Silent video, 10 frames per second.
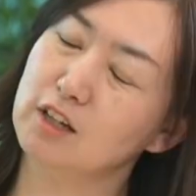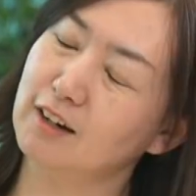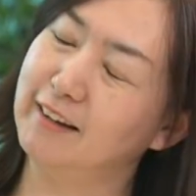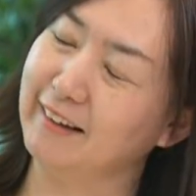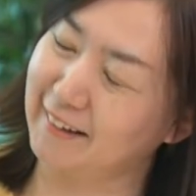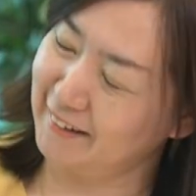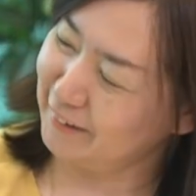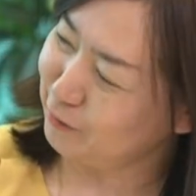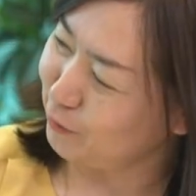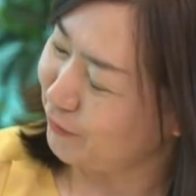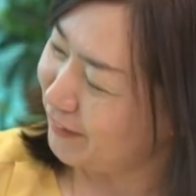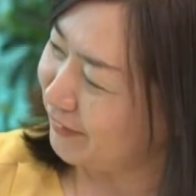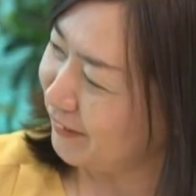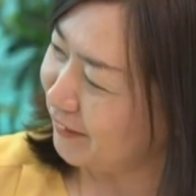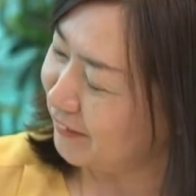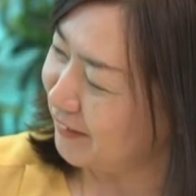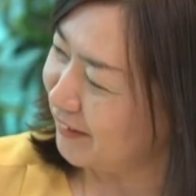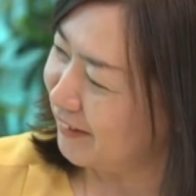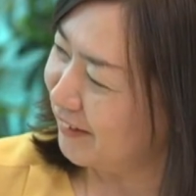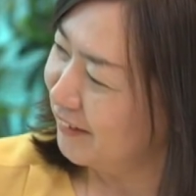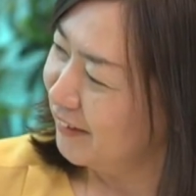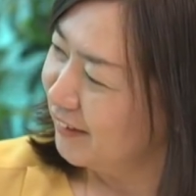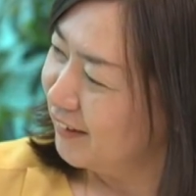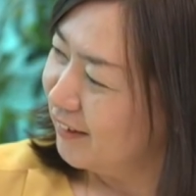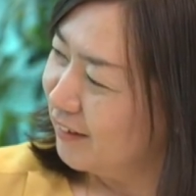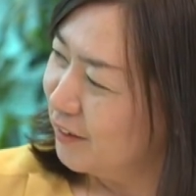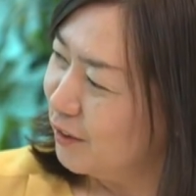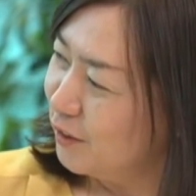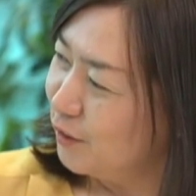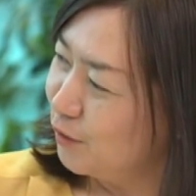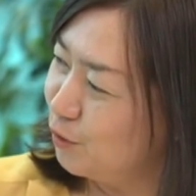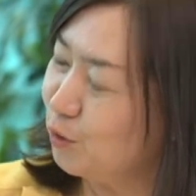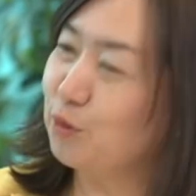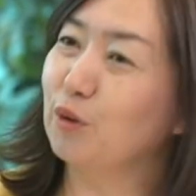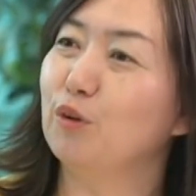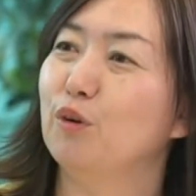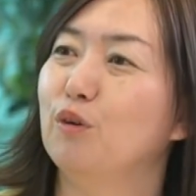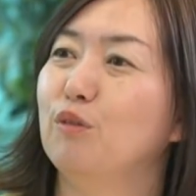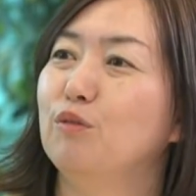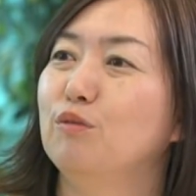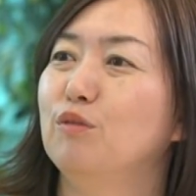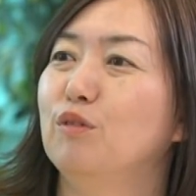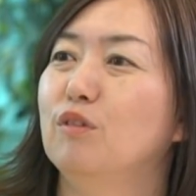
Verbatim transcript: かれたかなどうだったかなワーキングマザー率増え